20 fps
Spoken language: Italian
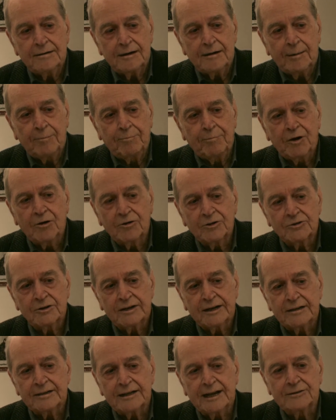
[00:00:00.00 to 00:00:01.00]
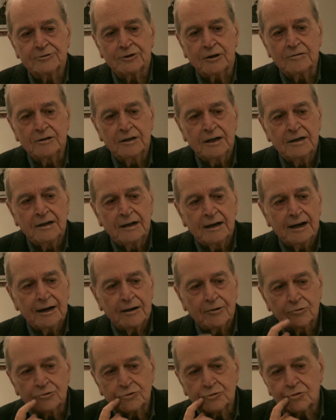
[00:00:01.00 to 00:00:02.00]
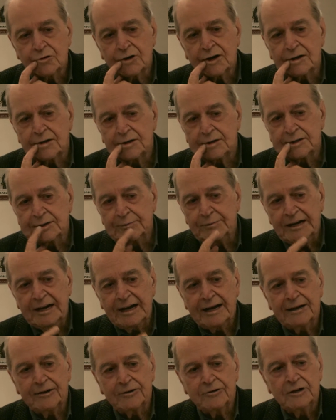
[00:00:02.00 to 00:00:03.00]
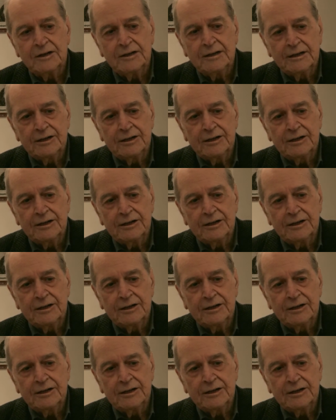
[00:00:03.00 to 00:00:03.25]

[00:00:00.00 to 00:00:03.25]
l'apporto che ha dato alla cultura di Milano